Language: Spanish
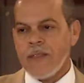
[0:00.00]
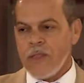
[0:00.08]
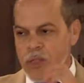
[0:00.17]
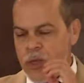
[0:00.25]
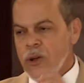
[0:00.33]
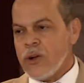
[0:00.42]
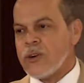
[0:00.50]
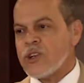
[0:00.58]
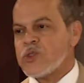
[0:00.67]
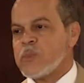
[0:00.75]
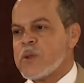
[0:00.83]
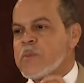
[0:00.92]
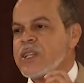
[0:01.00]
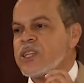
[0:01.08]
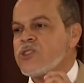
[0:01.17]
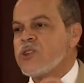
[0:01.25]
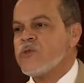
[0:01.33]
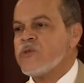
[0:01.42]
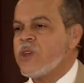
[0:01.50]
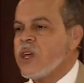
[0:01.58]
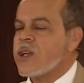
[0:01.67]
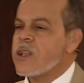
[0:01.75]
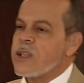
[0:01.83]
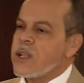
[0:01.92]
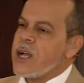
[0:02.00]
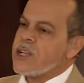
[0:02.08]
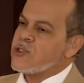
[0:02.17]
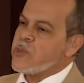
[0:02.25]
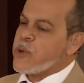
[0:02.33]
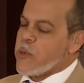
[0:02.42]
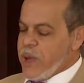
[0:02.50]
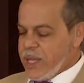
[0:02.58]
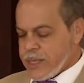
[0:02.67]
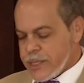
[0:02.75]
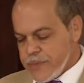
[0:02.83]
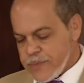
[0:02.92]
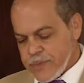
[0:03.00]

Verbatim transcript: Dios permaneció fiel a su promesa.